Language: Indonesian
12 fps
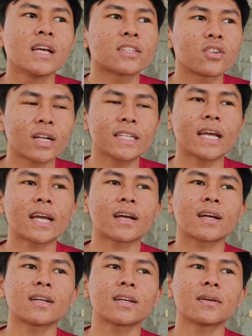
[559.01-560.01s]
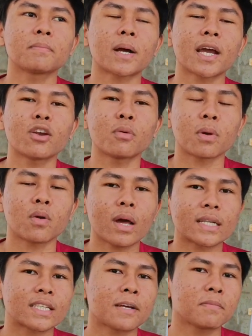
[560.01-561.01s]
Soalnya pakai nomor
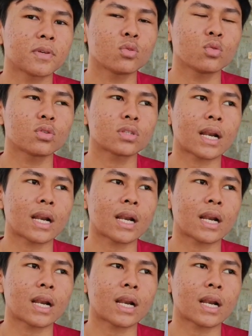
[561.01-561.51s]
WhatsApp itu